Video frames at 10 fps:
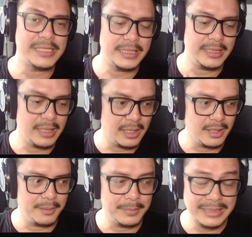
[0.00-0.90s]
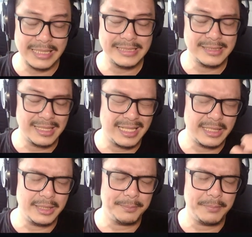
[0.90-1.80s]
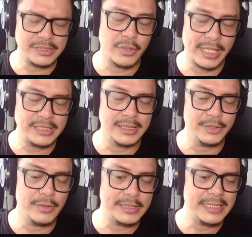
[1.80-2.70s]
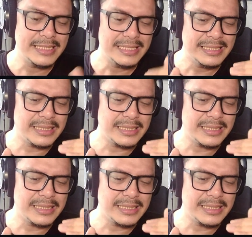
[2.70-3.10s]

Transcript: itu bisa dibenerin eh, uh, dari page correction gitu guys ya